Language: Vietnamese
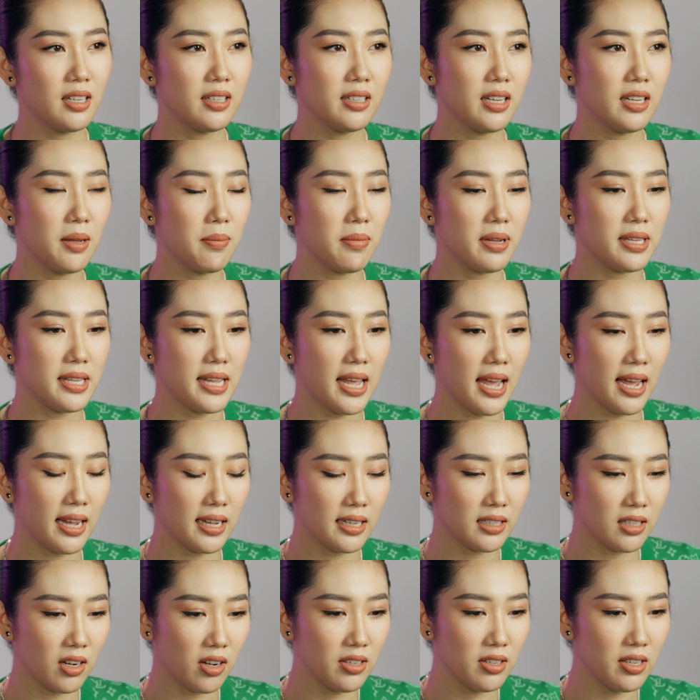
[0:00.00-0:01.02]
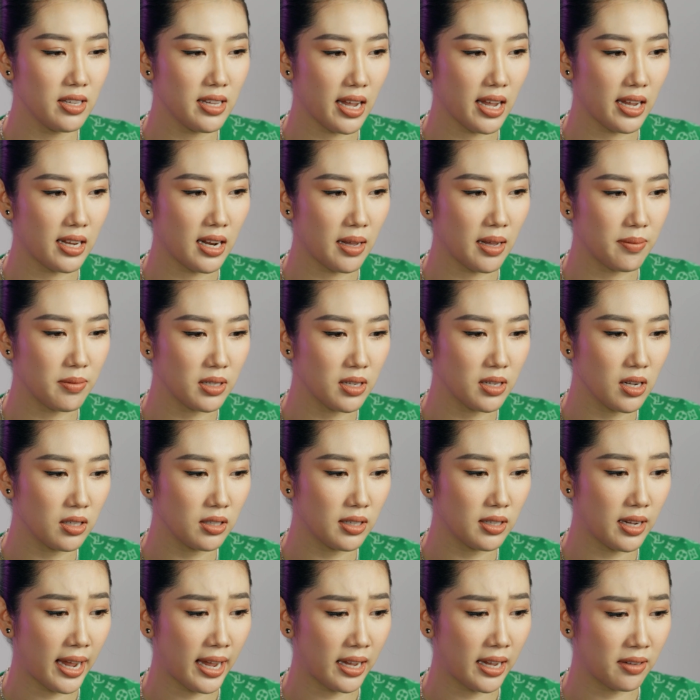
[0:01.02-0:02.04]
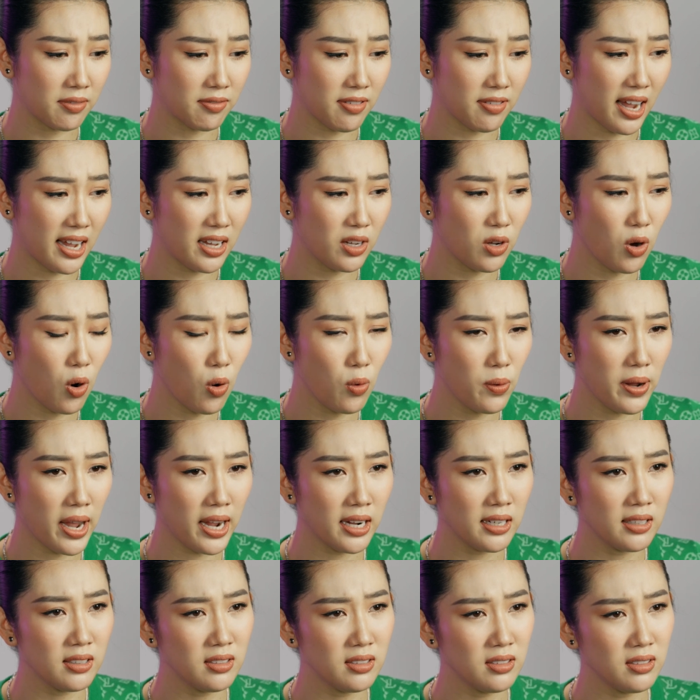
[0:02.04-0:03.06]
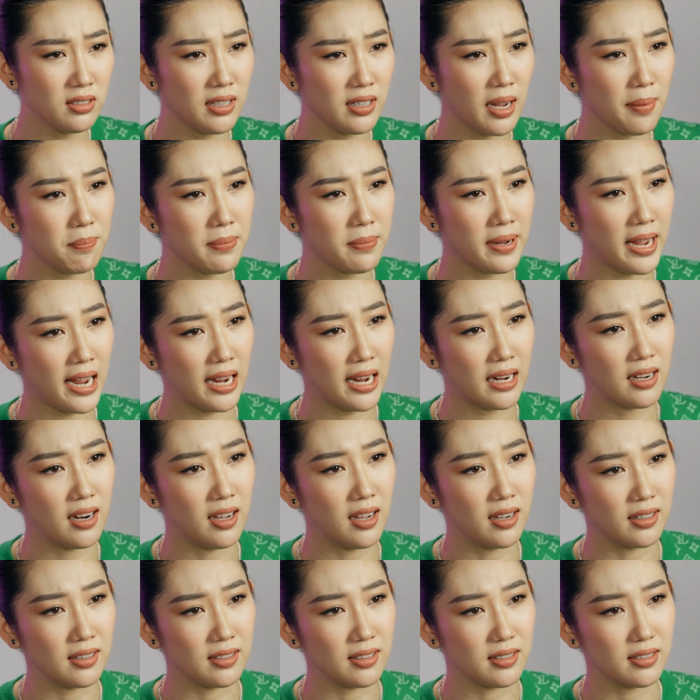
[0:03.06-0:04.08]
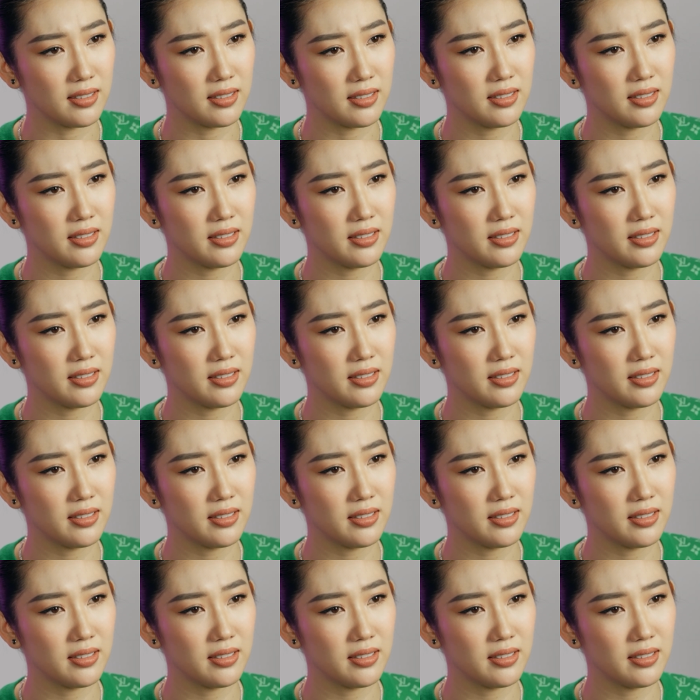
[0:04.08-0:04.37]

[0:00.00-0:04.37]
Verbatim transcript: nên khi mà cha nói như vậy làm cho ngân càng phải cố gắng gấp ngàn lần